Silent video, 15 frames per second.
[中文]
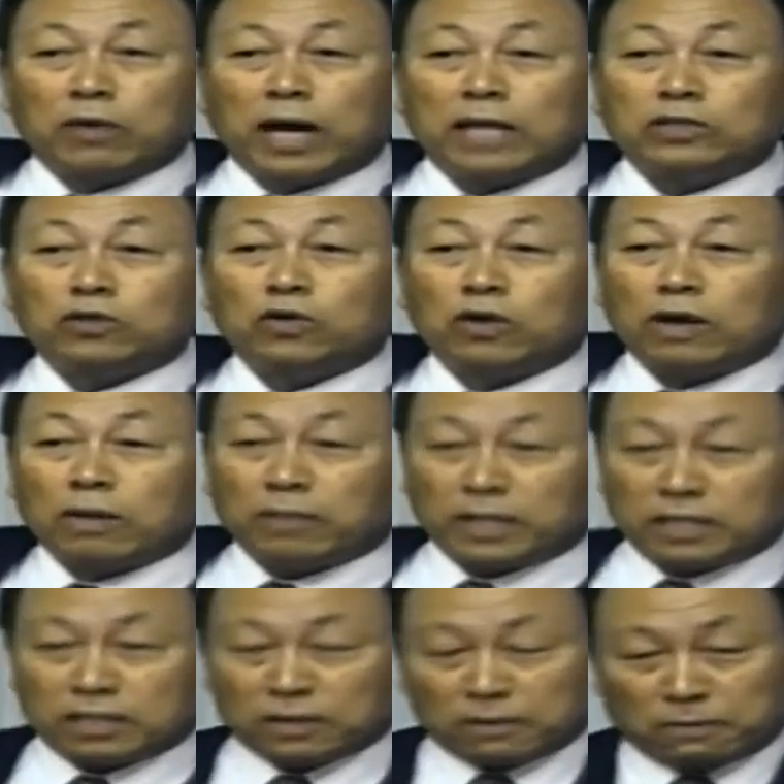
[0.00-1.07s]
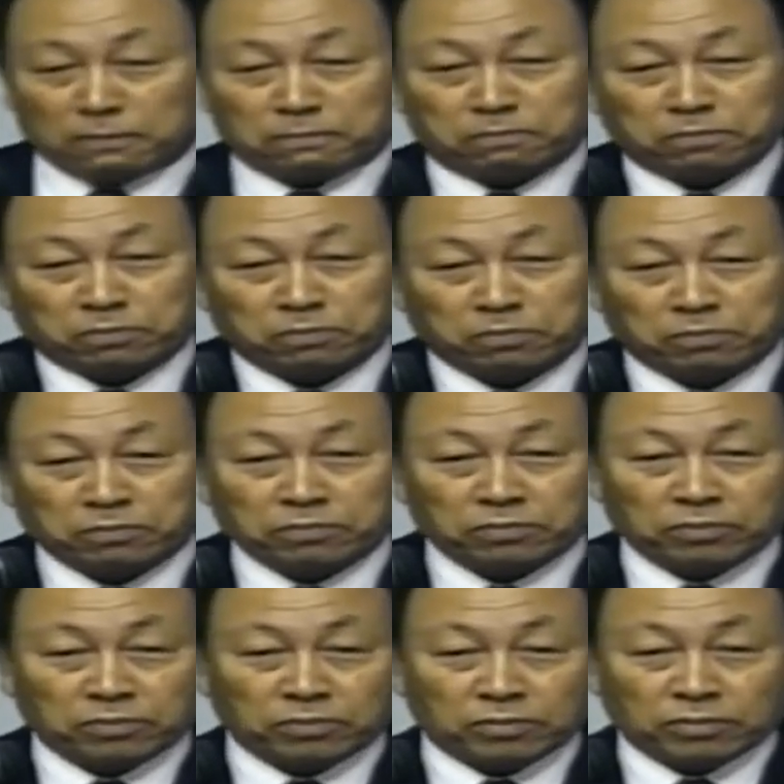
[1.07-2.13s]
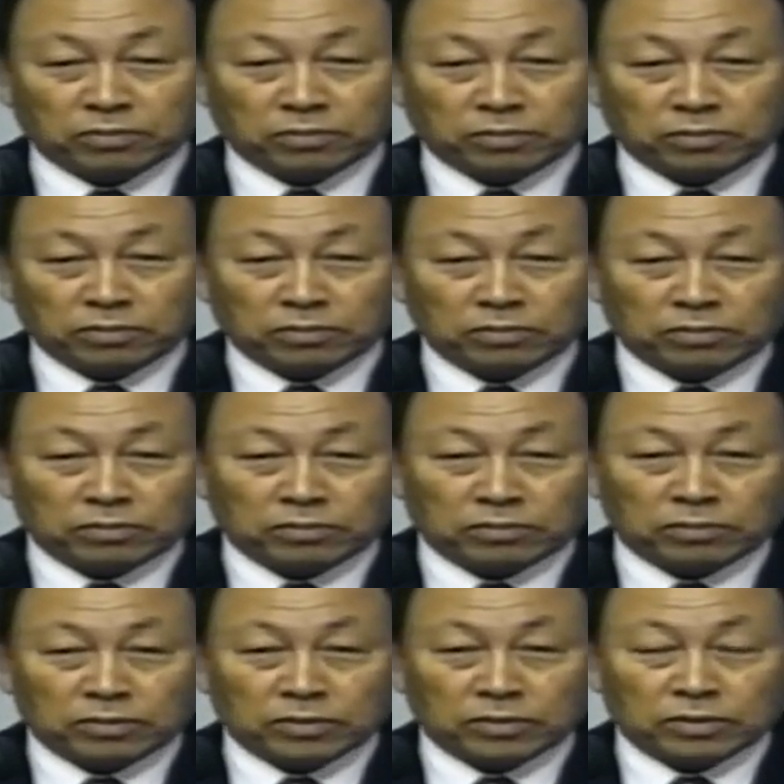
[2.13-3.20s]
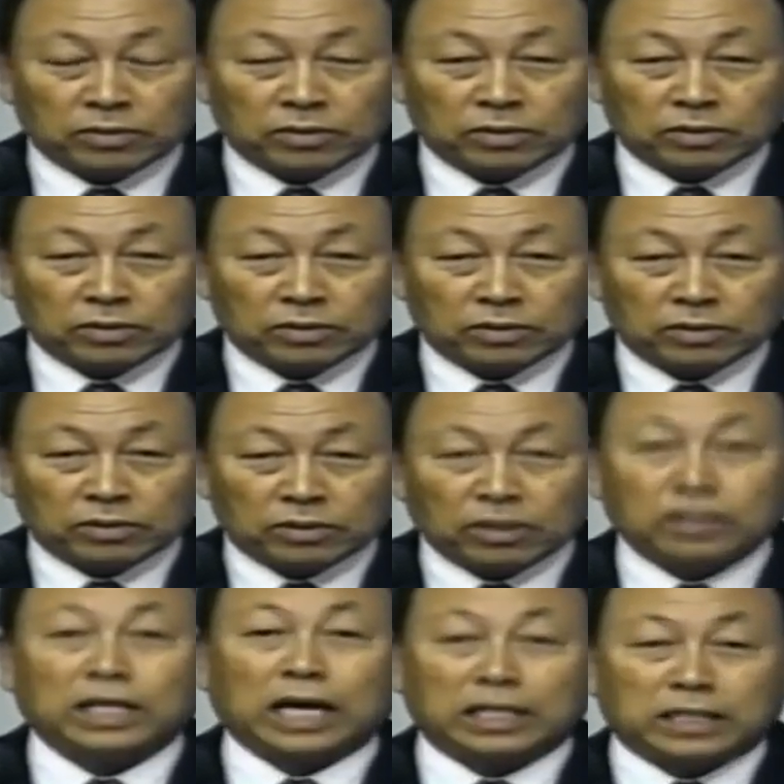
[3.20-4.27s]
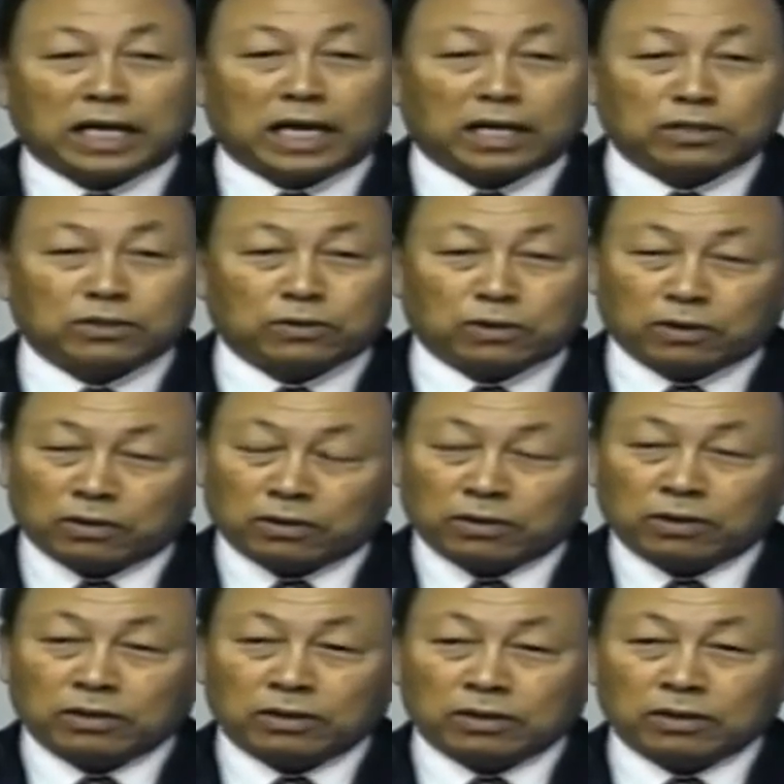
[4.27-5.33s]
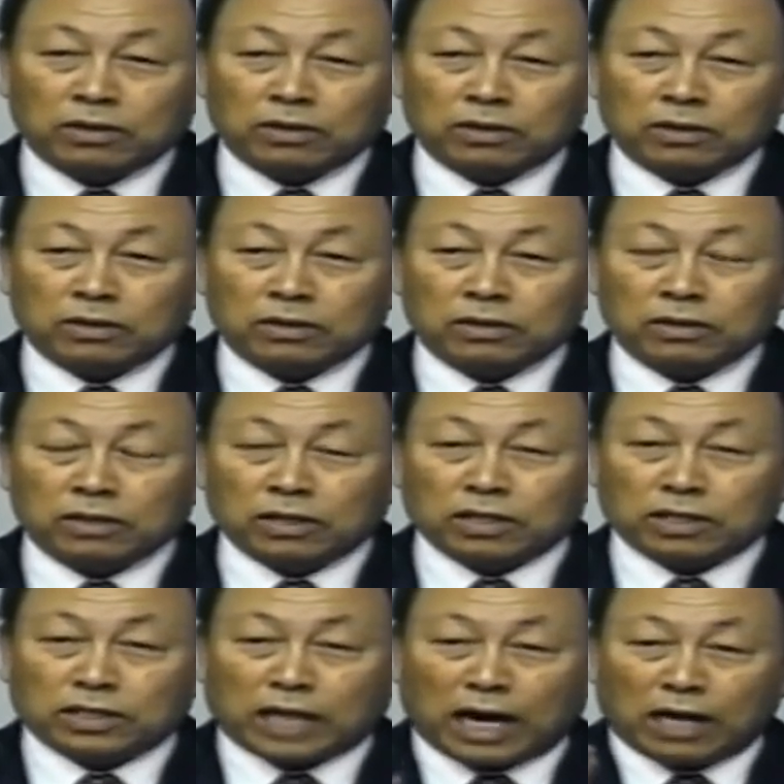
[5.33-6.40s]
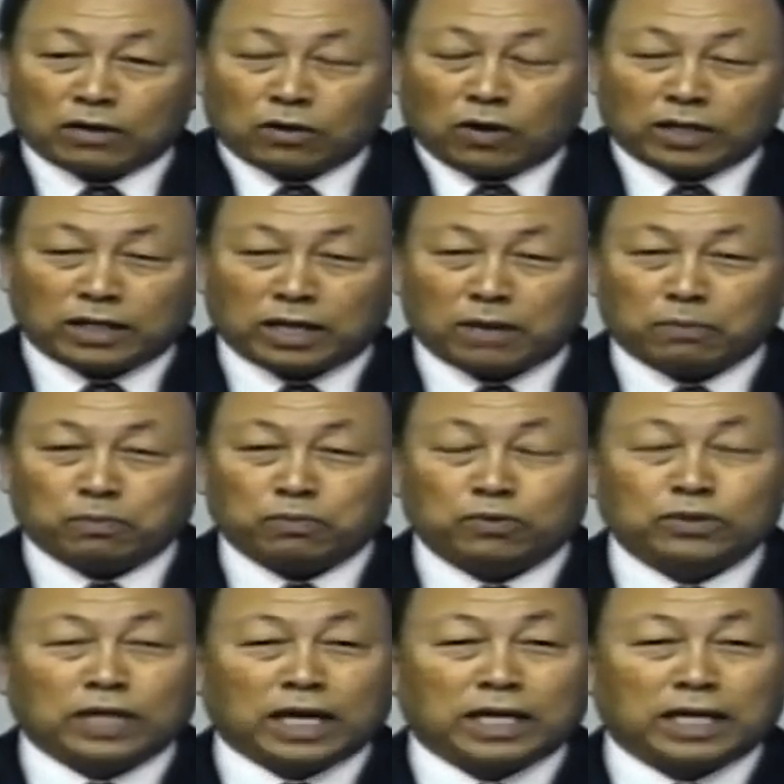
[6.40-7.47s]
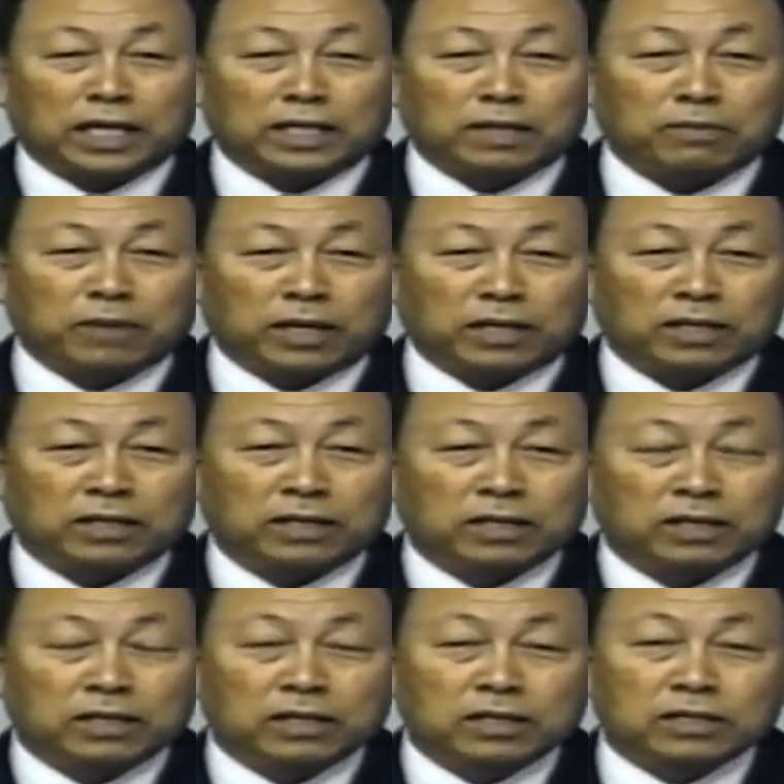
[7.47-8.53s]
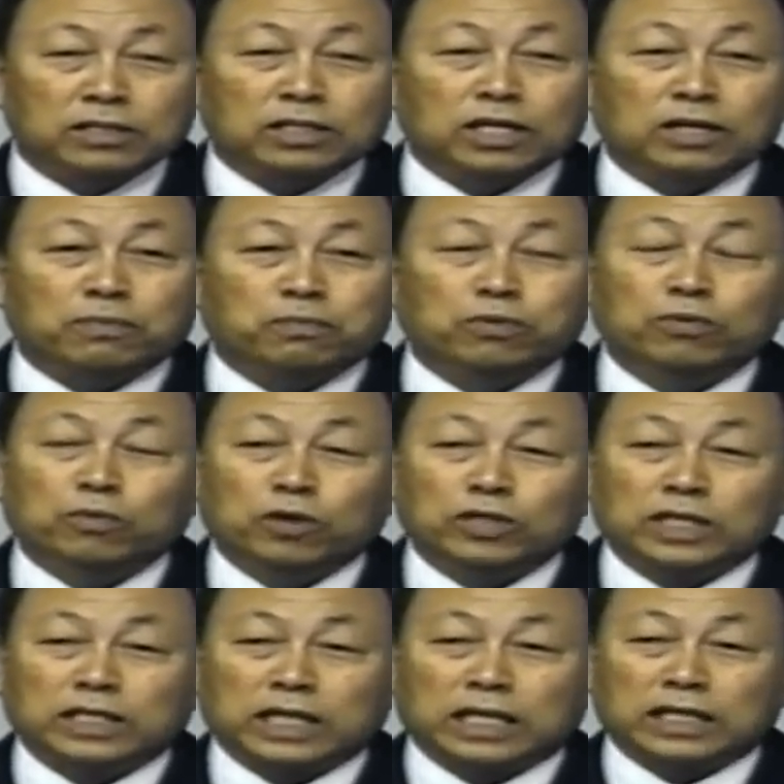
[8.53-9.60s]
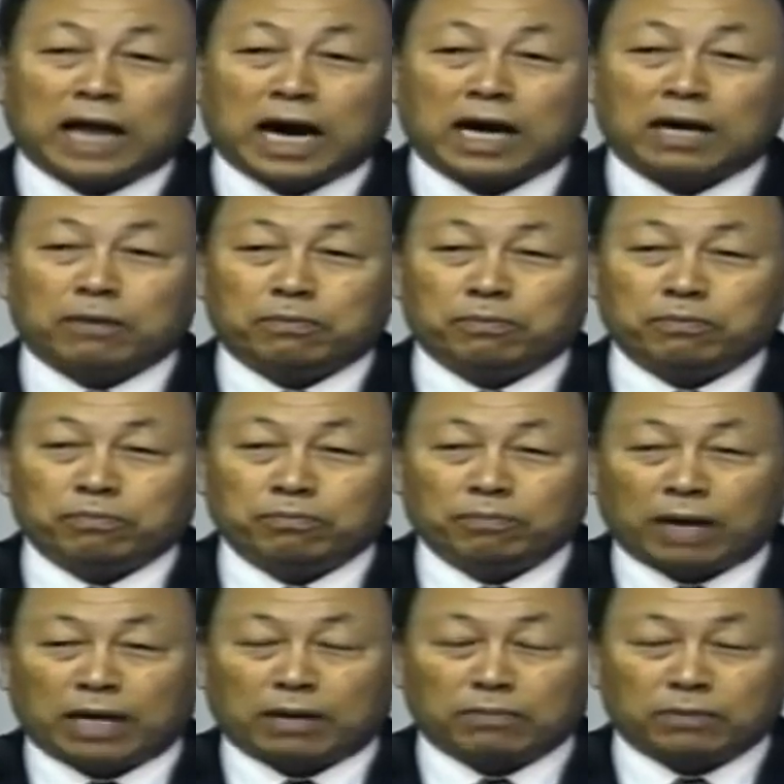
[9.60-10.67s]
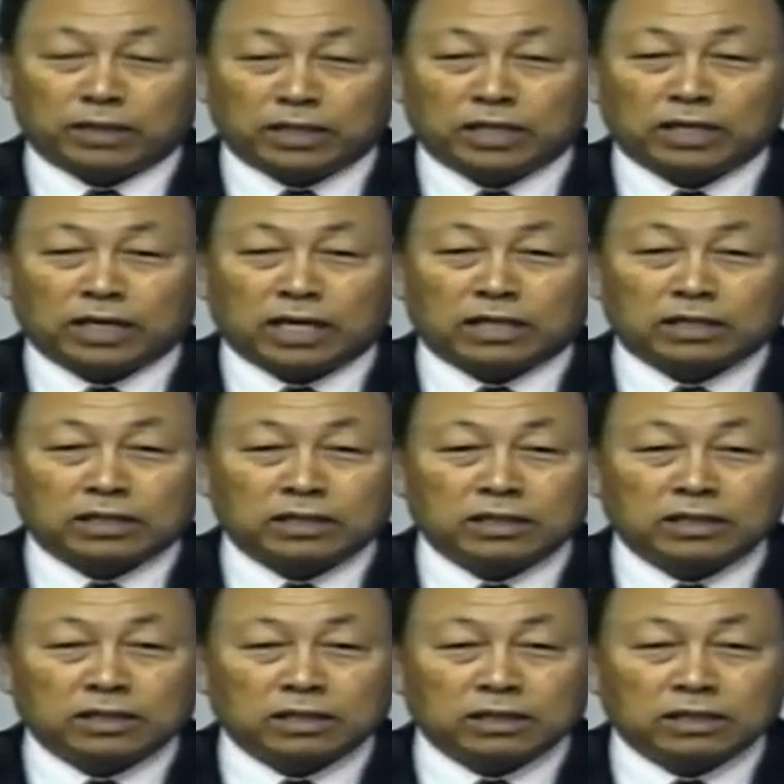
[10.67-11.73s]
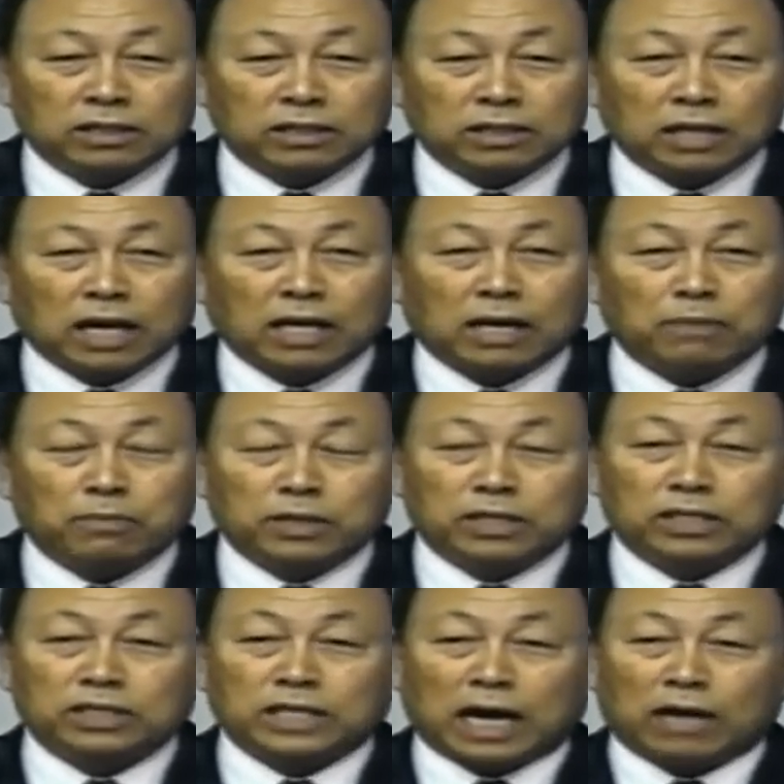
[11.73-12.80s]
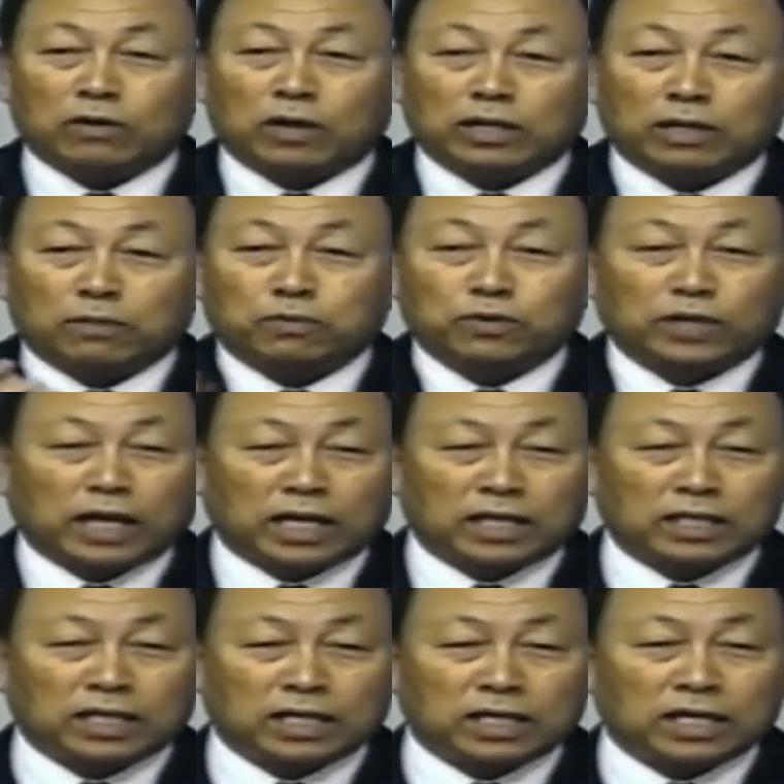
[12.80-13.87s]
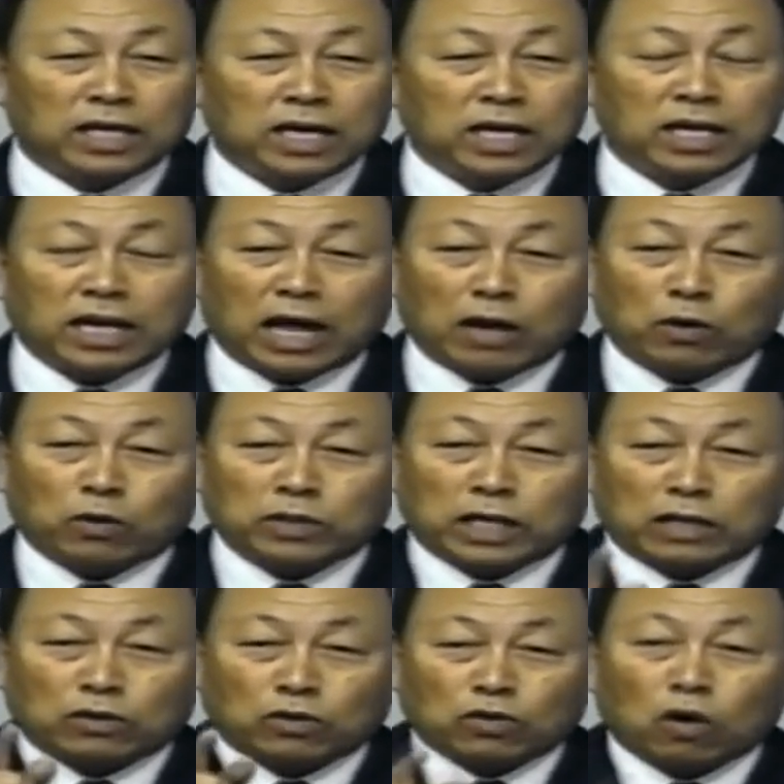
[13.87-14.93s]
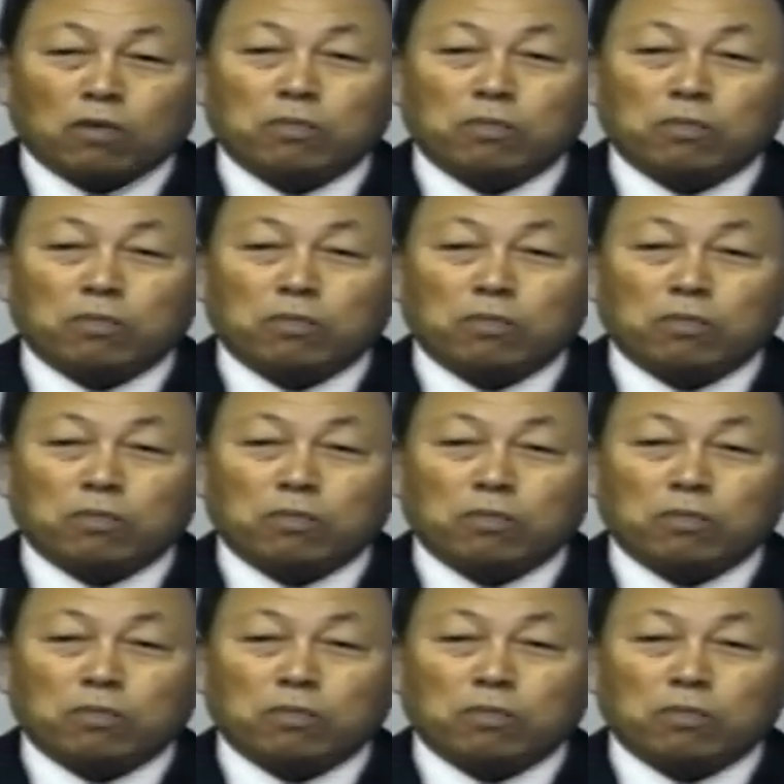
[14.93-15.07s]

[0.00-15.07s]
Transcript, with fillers: 我曾经也是为了光给自己带来好处，买了一块地，想吃一些无公害的大米，然后把那块地呢交给某个长老来帮我管理。但是这个长老本身自己就